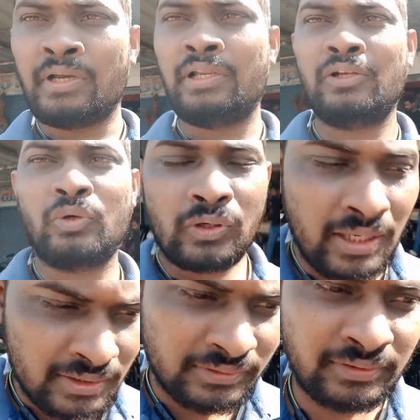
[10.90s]
హలో
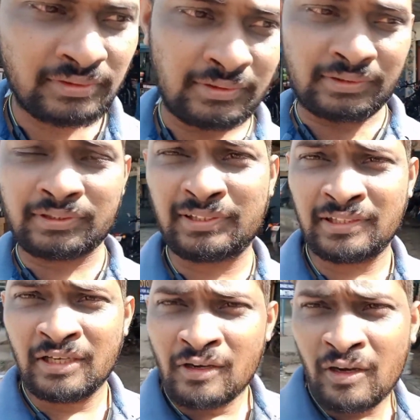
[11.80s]
గైస్
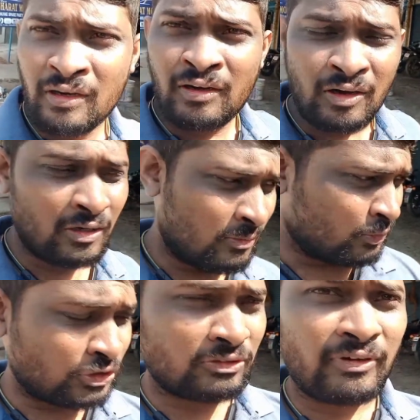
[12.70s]

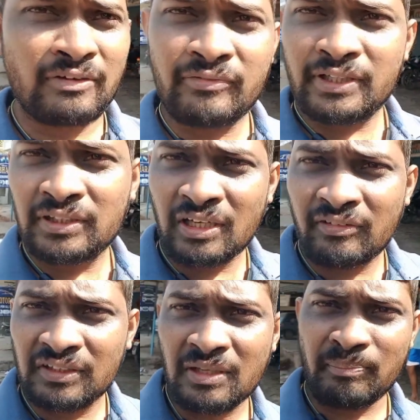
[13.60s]
ఆల్మోస్ట్ వన్ వీక్ తర్వాత